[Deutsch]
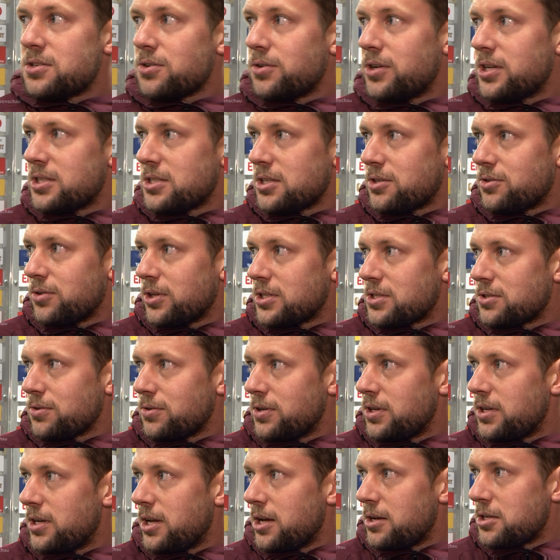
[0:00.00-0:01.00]
so einer
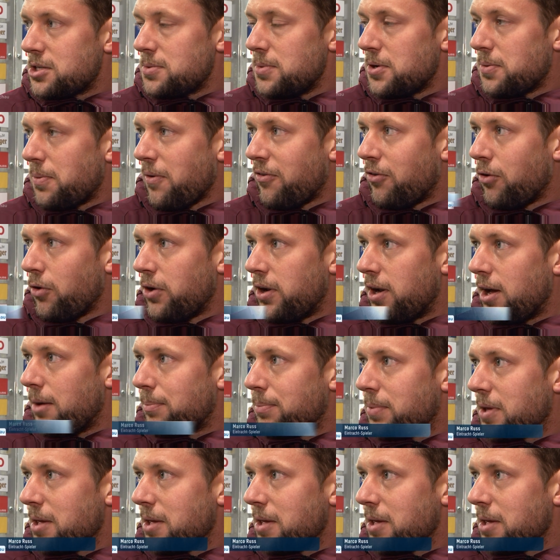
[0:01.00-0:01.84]
Situation, in der ich mich befunden habe,